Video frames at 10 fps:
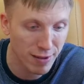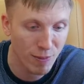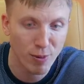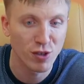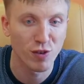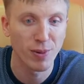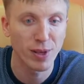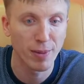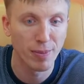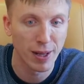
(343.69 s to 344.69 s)
Вопросов бы
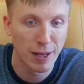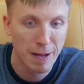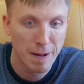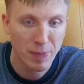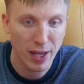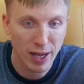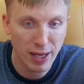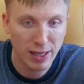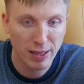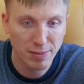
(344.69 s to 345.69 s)
не было.
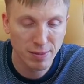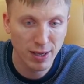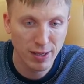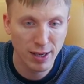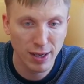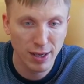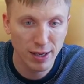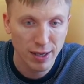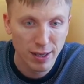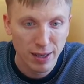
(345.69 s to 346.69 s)
А мы
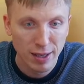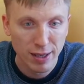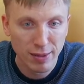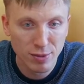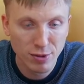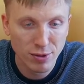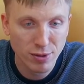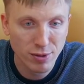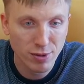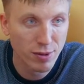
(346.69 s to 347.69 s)
хотели
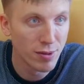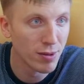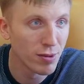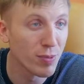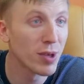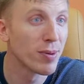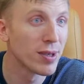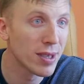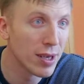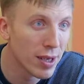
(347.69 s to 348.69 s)
может, э, чтобы не было
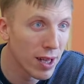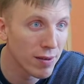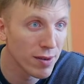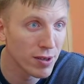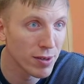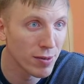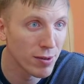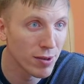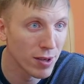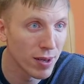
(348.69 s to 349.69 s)
скандала в нашем
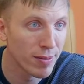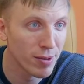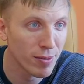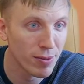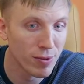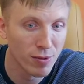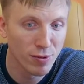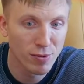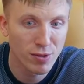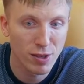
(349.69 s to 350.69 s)
городе да, по этому поводу.
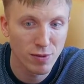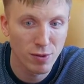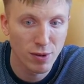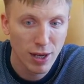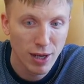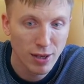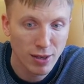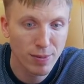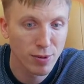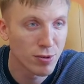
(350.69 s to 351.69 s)
Но все равно
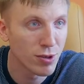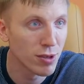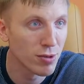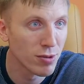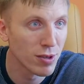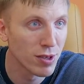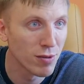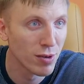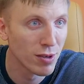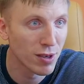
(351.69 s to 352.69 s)
не получилось. У нас
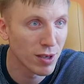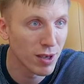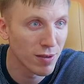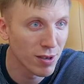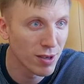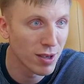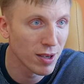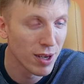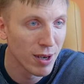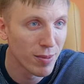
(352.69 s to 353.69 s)
довольно такие,
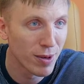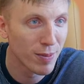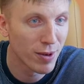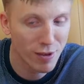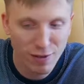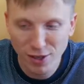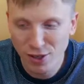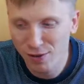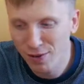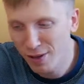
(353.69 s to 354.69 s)
видите,
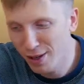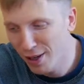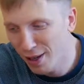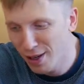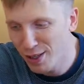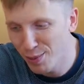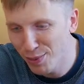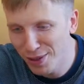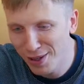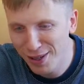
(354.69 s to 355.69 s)
противоречивые
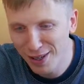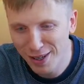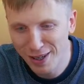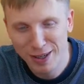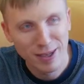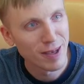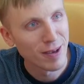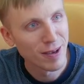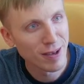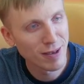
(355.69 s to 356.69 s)
СМИ, и
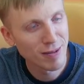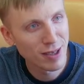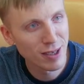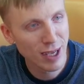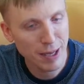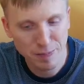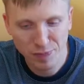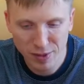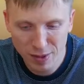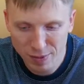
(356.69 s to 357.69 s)
э, не всегда
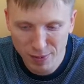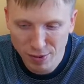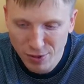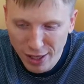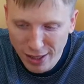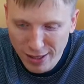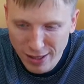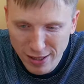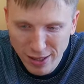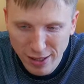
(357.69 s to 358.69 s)

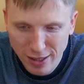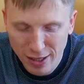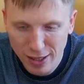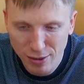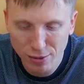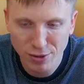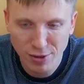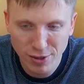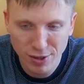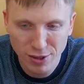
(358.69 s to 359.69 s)
получается сделать так, как
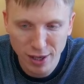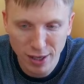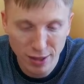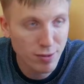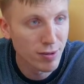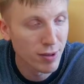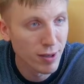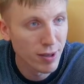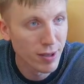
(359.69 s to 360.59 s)
хочется изначально. Ну.